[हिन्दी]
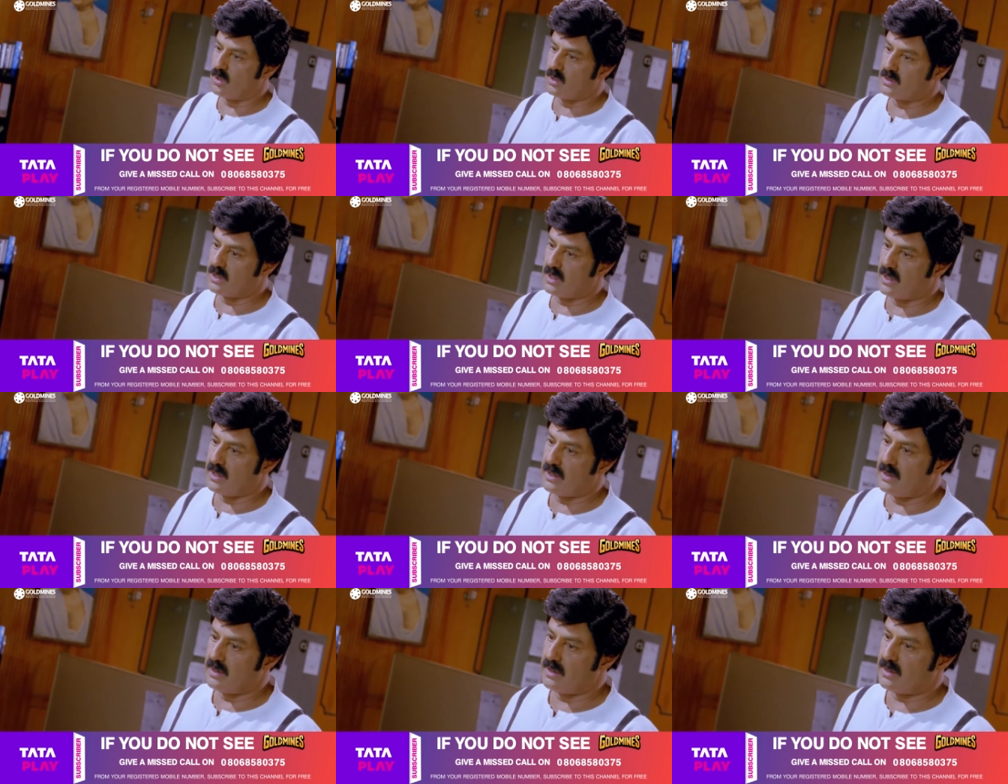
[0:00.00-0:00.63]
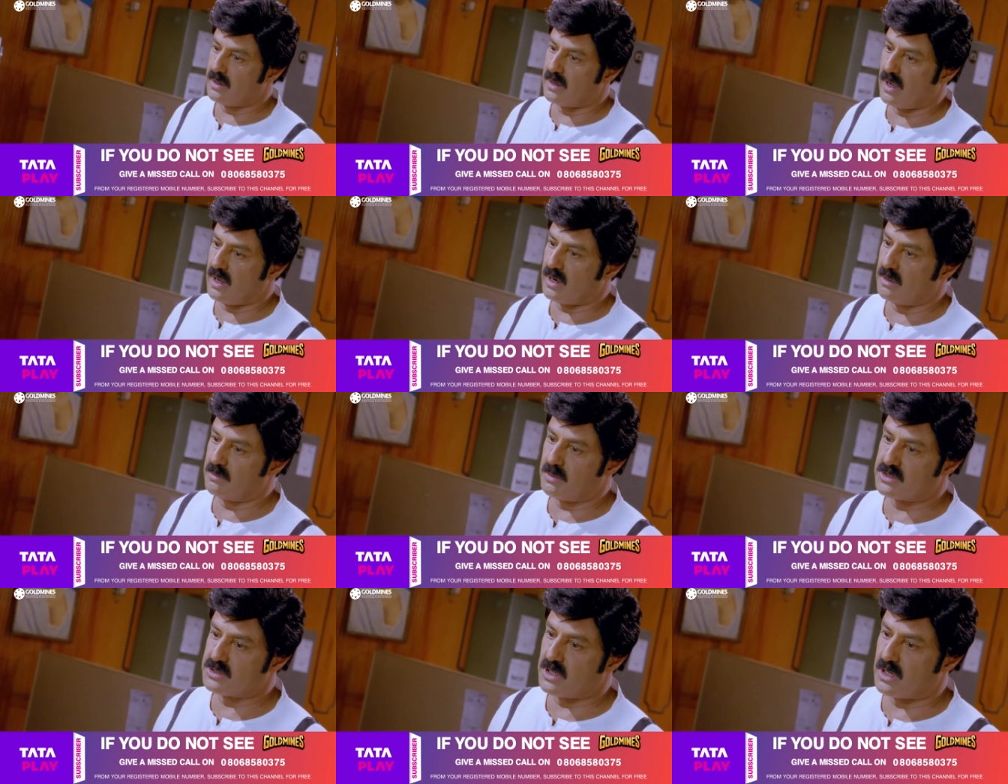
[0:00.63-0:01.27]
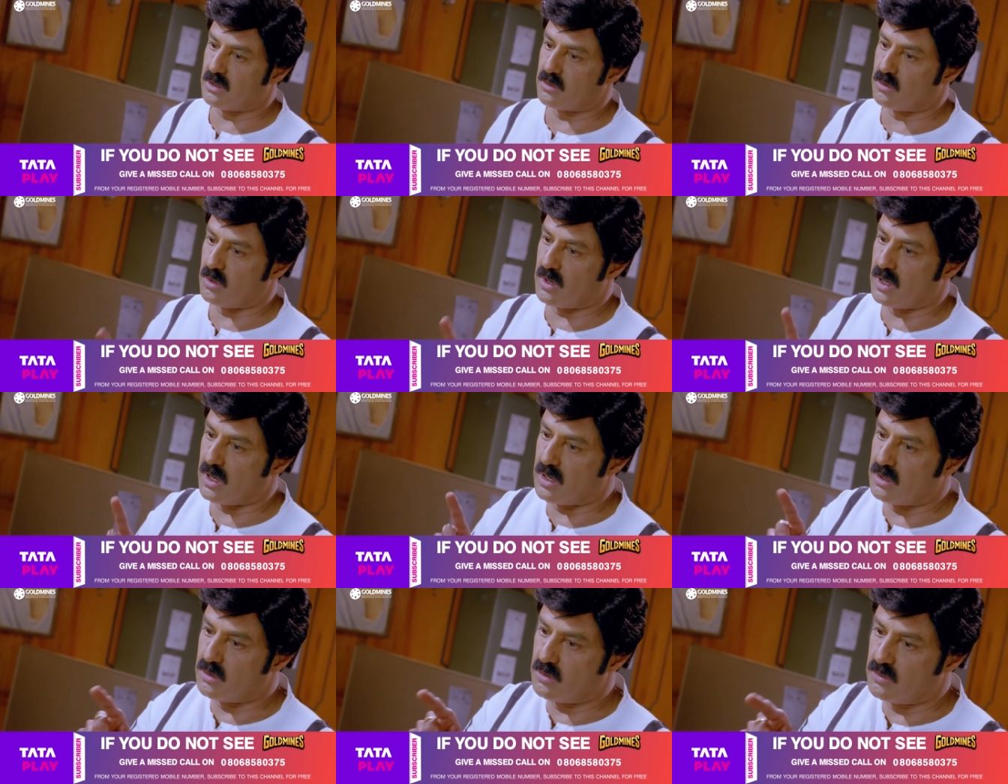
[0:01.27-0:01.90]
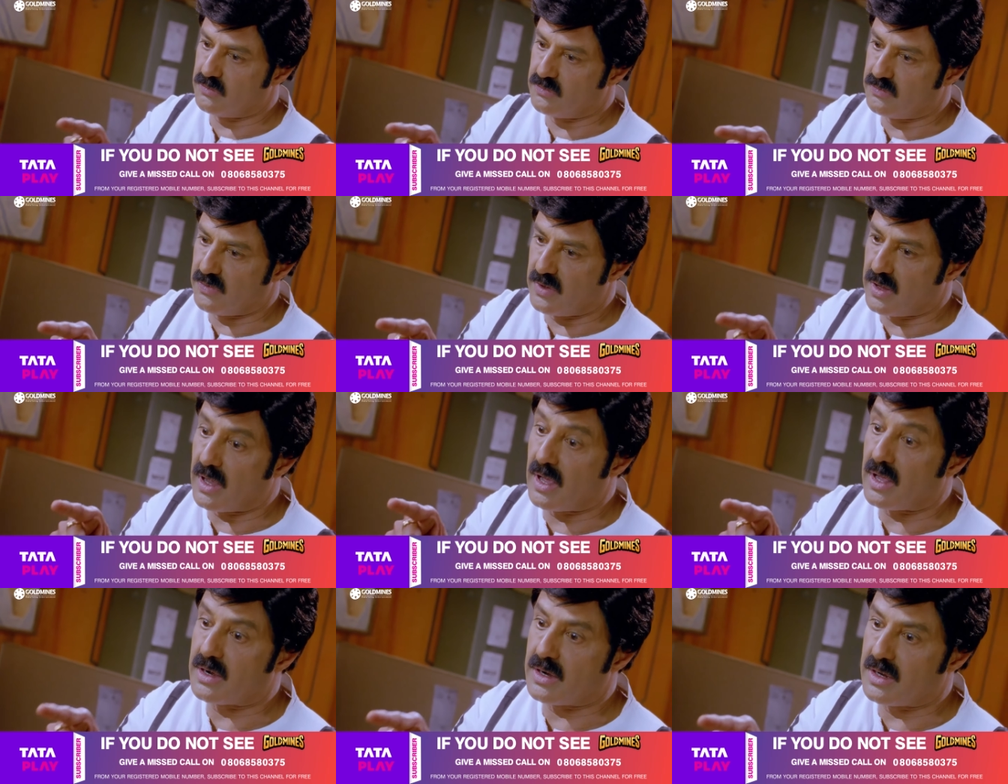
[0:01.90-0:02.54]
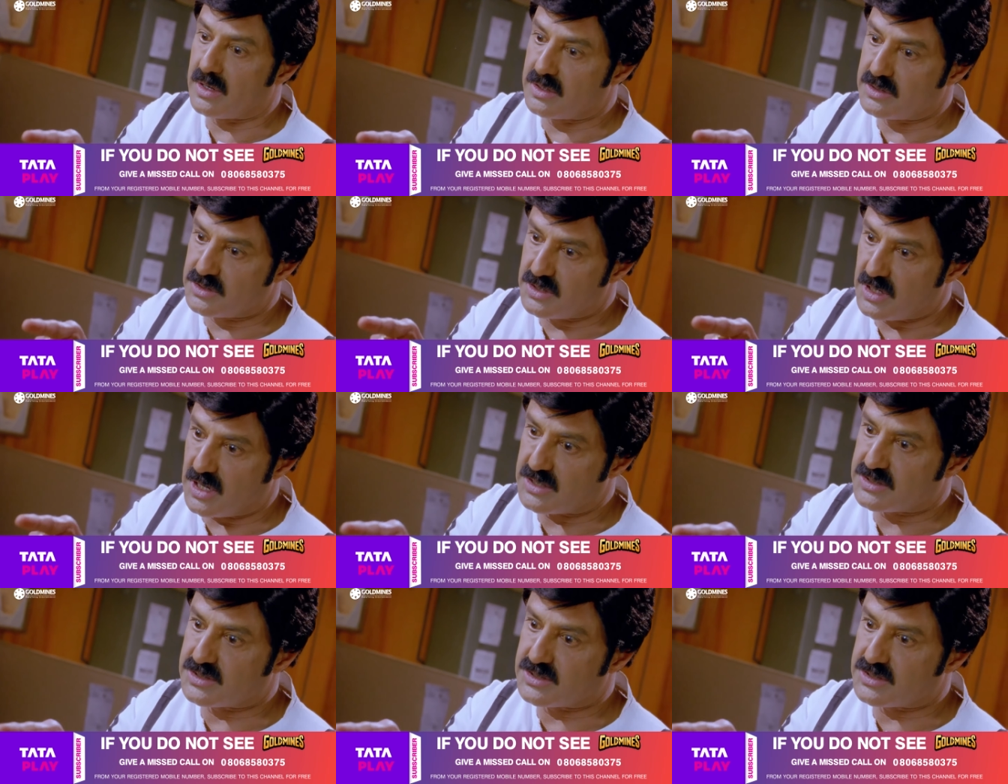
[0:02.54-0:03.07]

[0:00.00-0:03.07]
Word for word: अगर बोर हो जाऊं तो तू खुद मेरे सामने मुजरा भी